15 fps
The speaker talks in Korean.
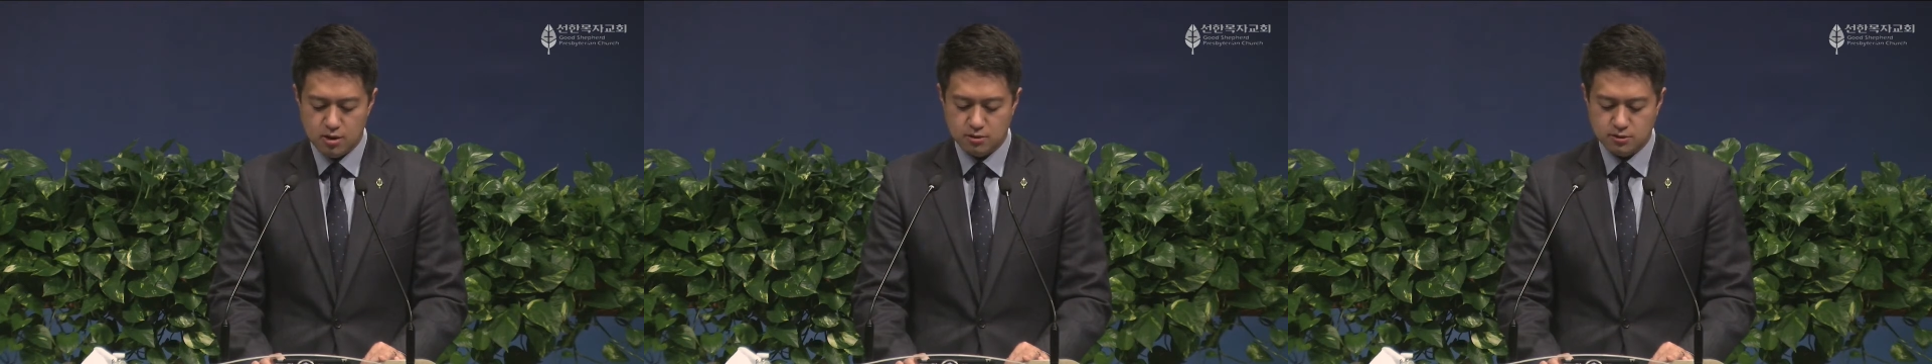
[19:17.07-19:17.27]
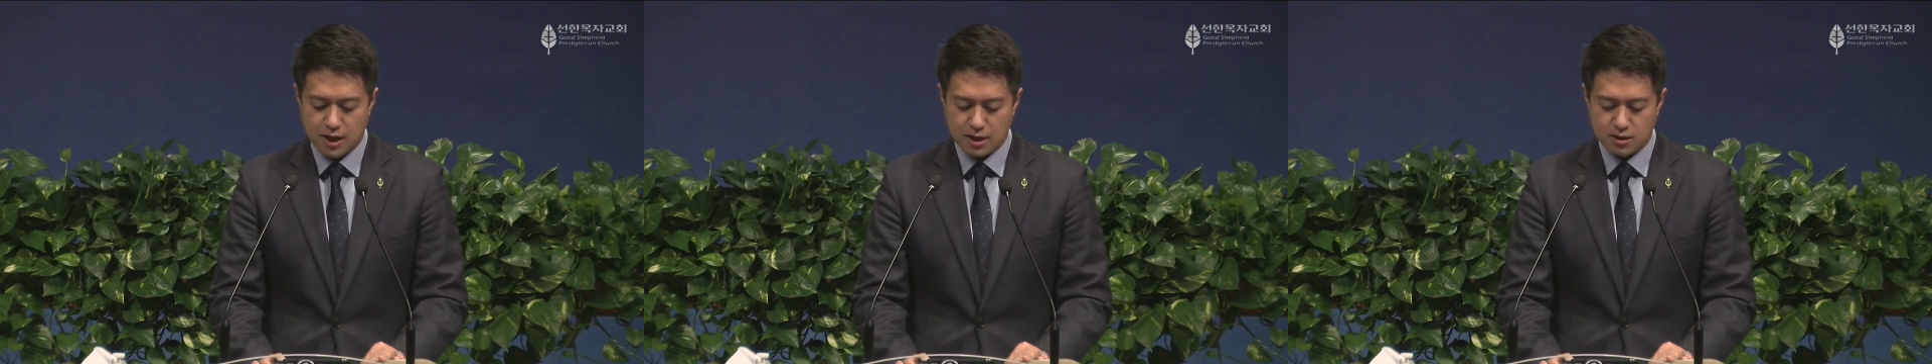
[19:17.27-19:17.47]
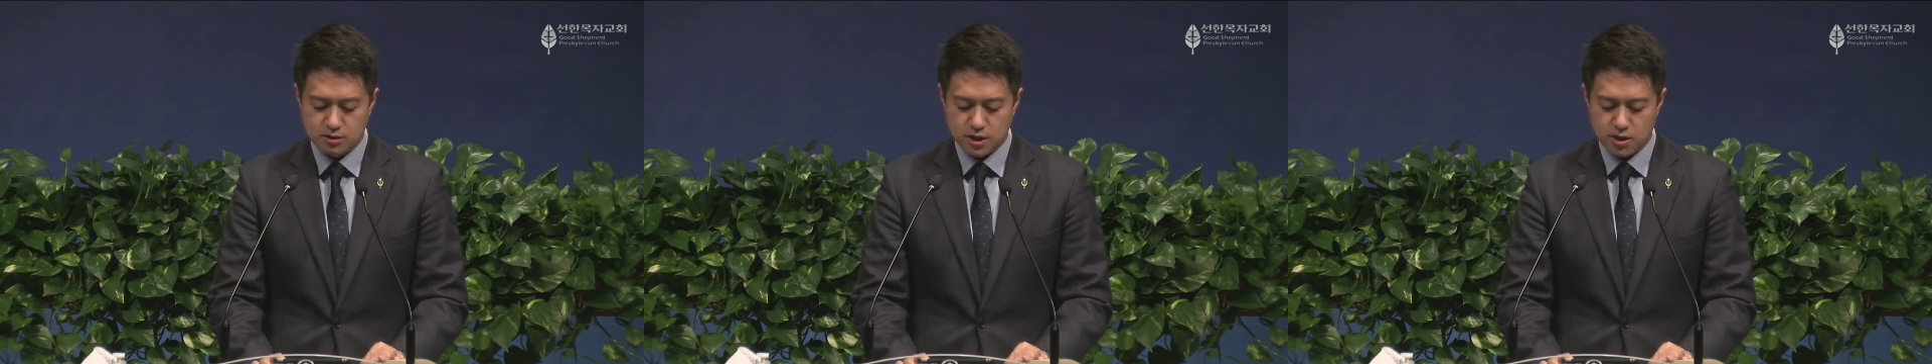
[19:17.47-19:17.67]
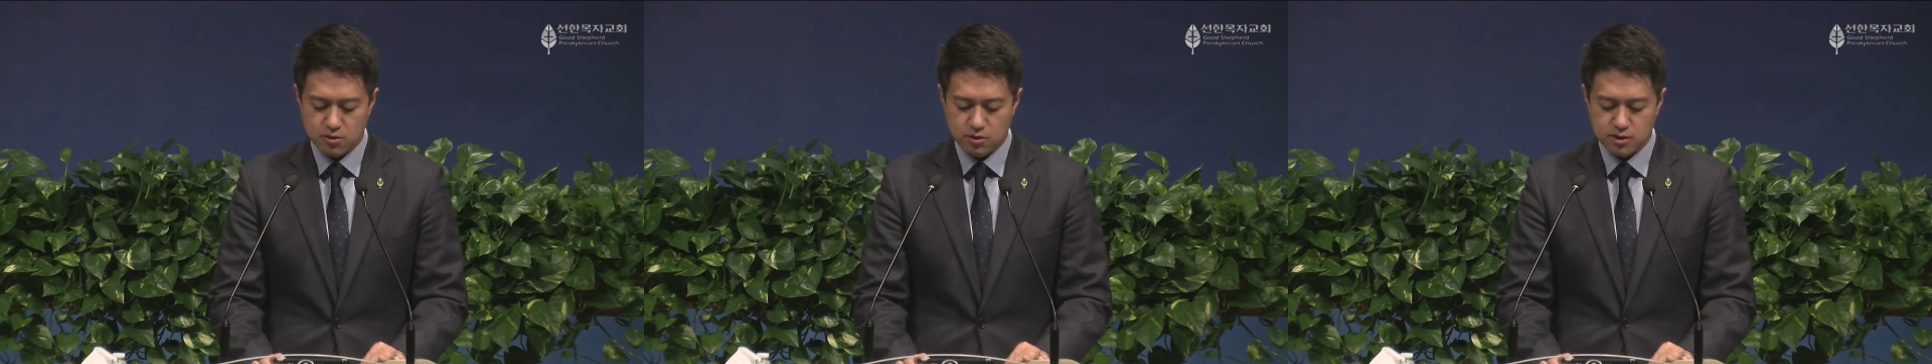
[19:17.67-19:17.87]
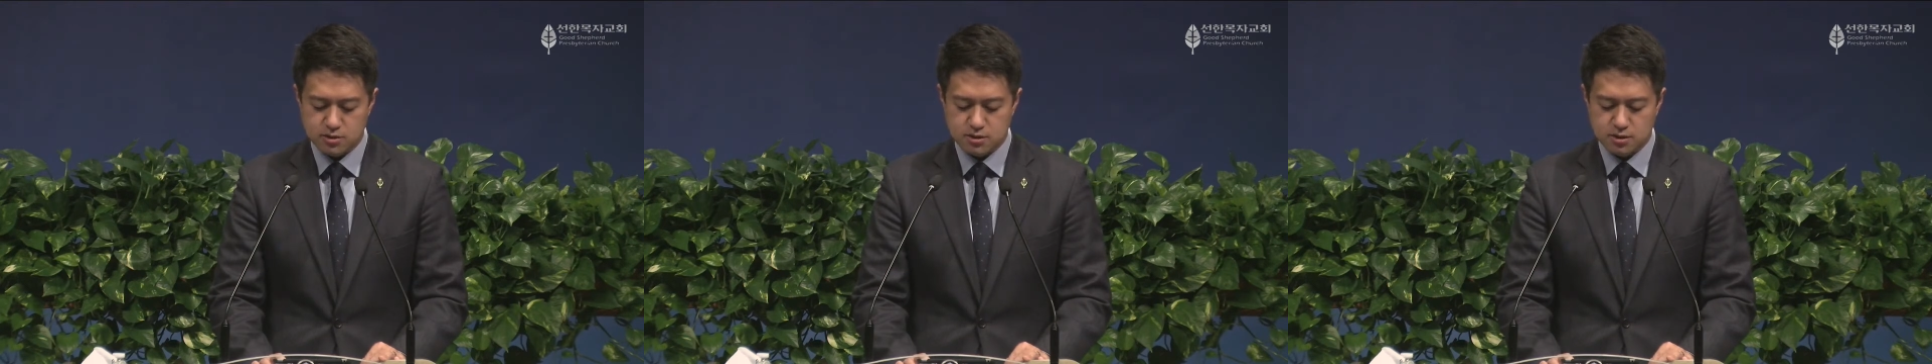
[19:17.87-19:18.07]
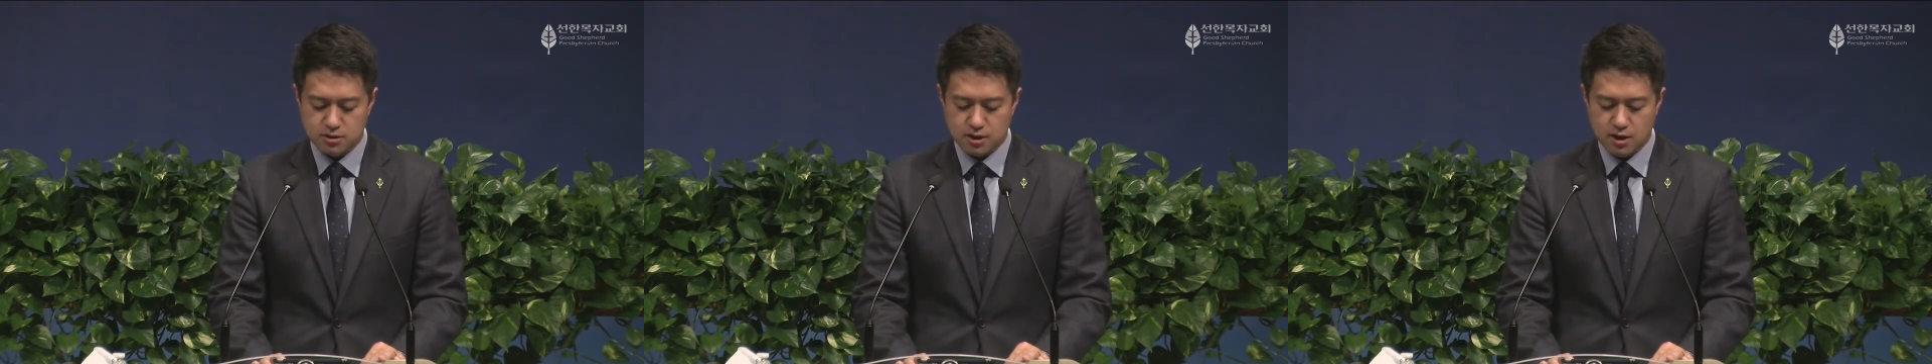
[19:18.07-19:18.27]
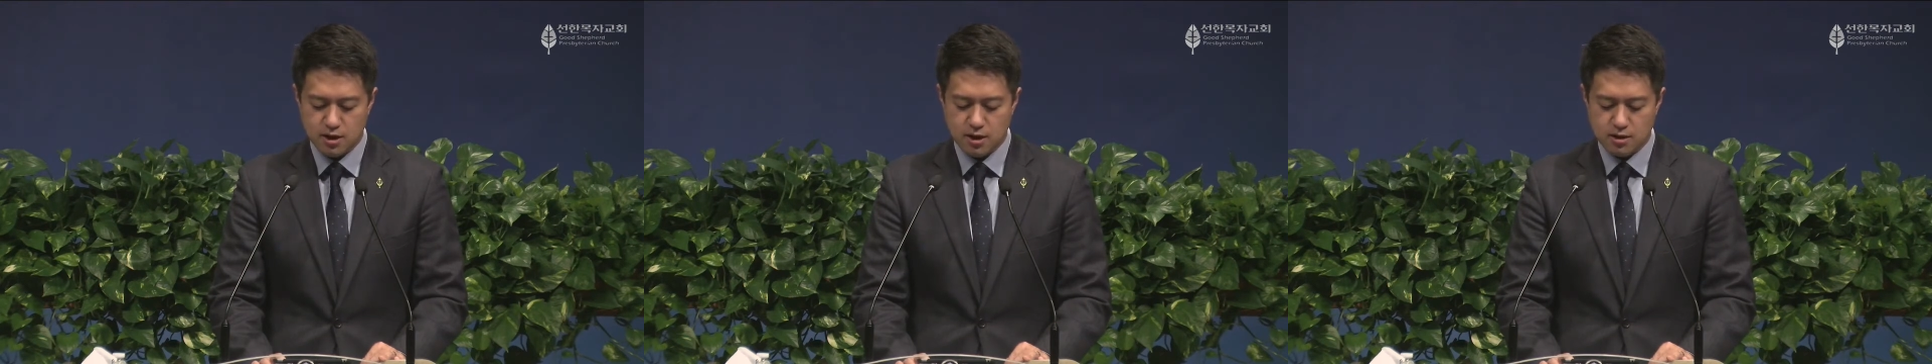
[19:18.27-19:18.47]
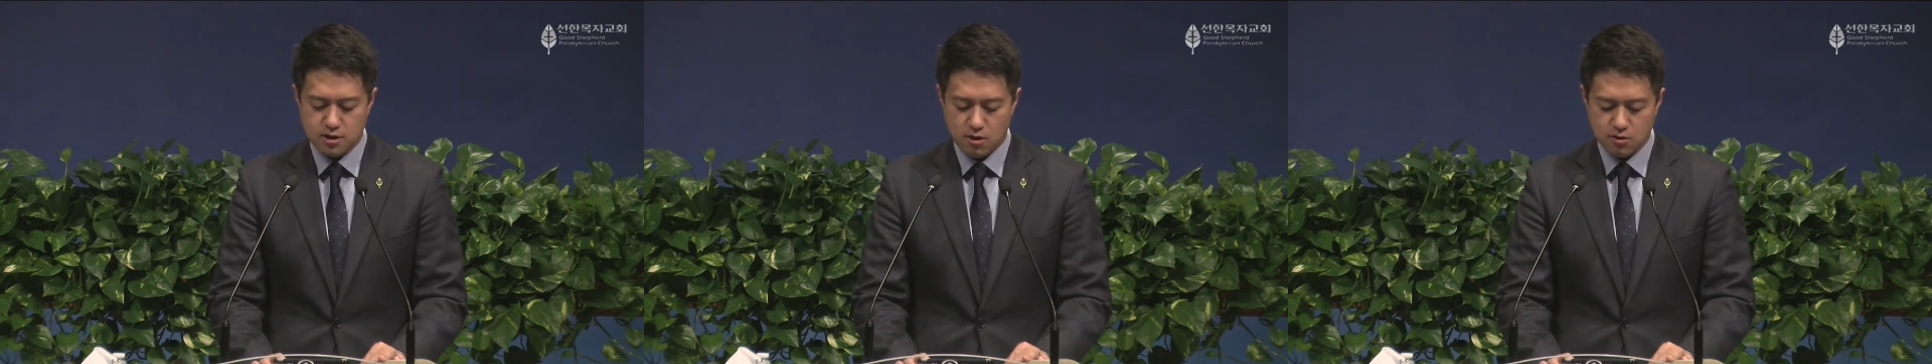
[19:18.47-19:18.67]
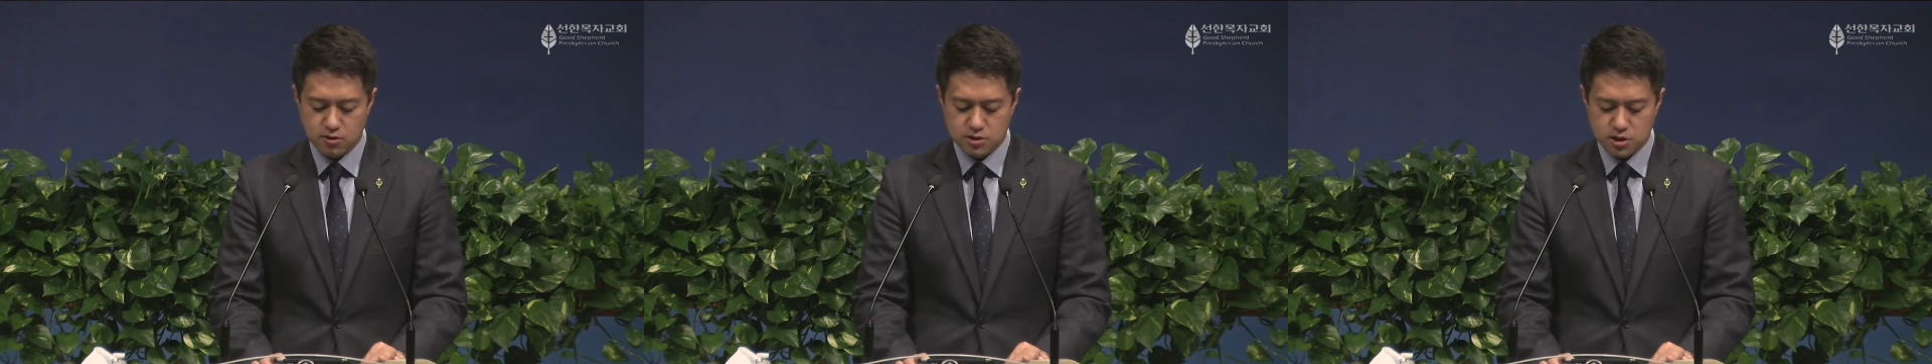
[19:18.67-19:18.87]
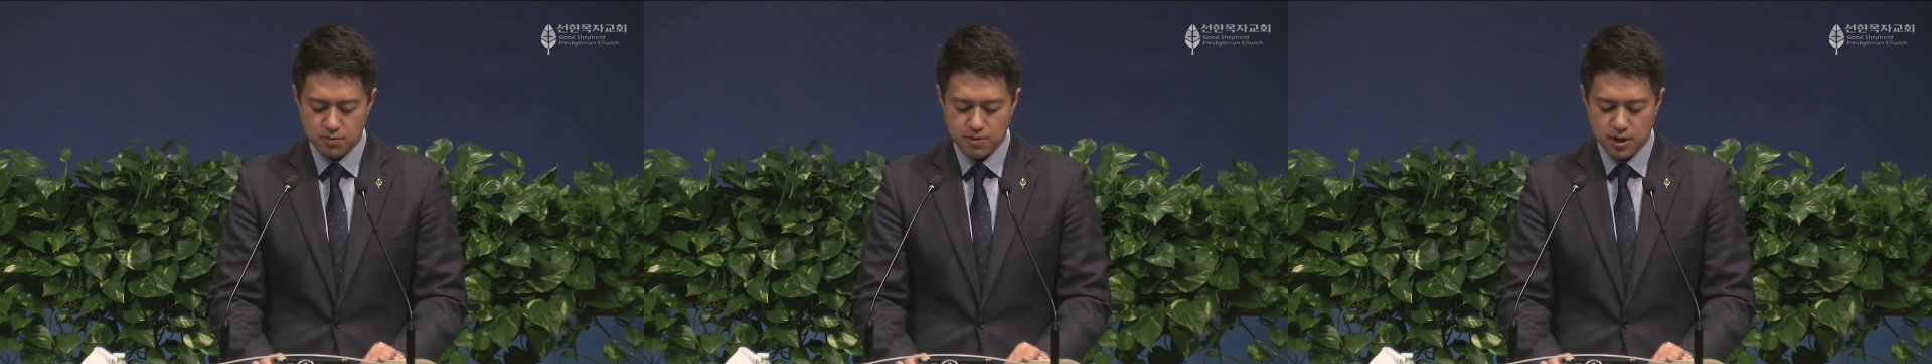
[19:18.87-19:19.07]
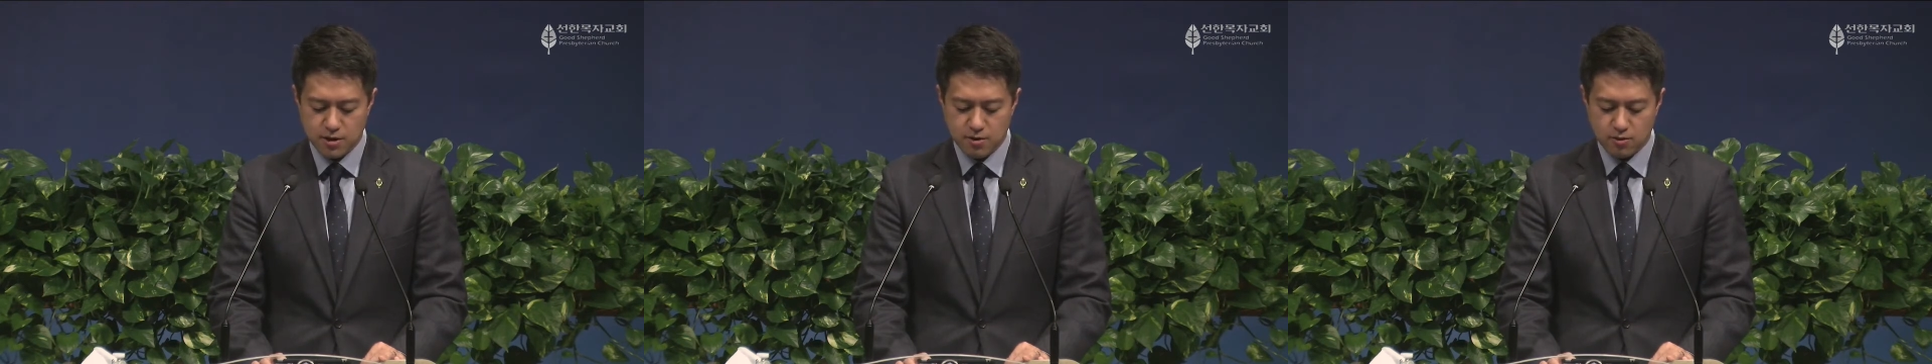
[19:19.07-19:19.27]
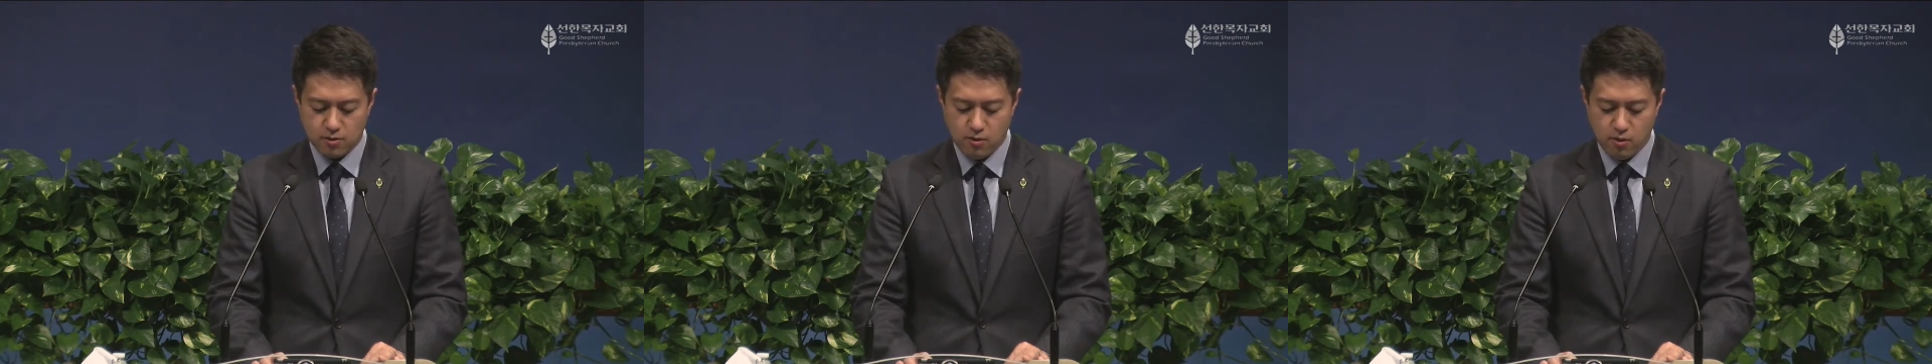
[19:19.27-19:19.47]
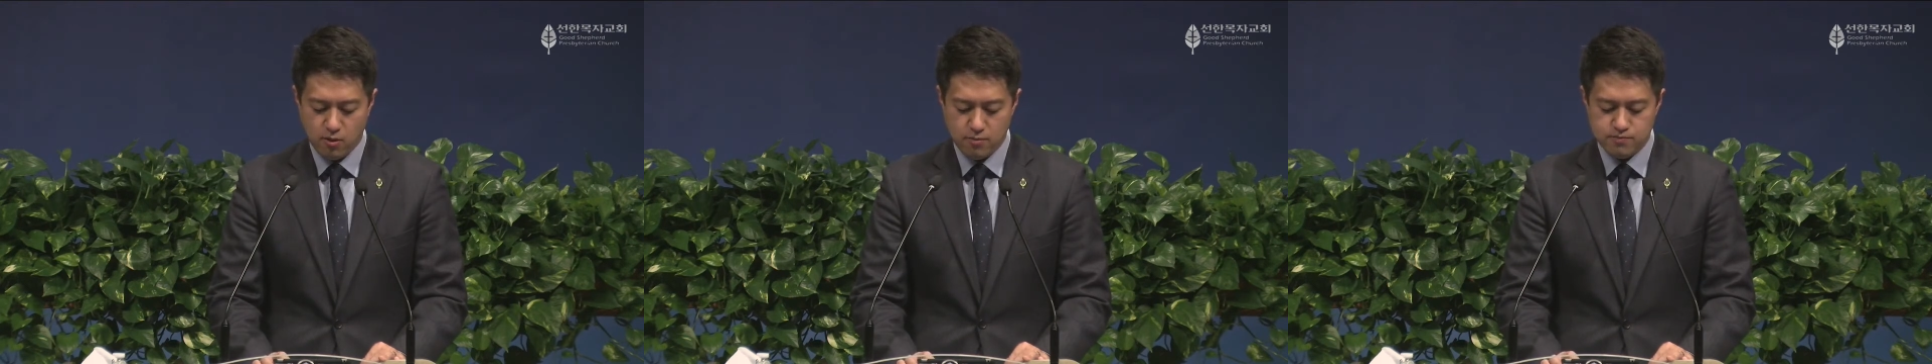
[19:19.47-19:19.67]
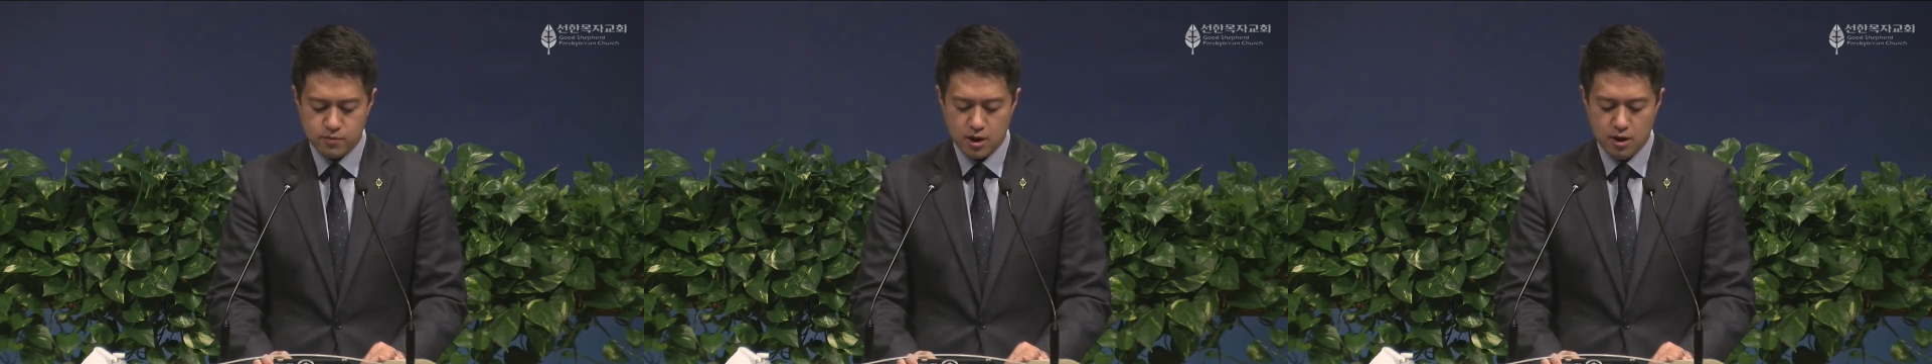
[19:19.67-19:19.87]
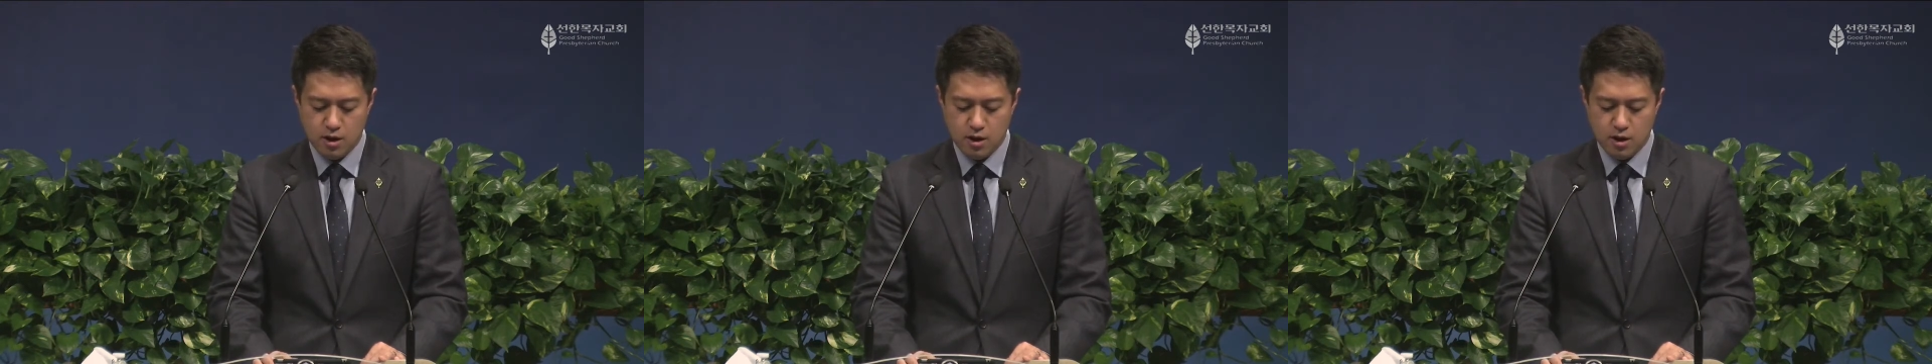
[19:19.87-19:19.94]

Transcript: 나그네로 있을 때에 영접하였고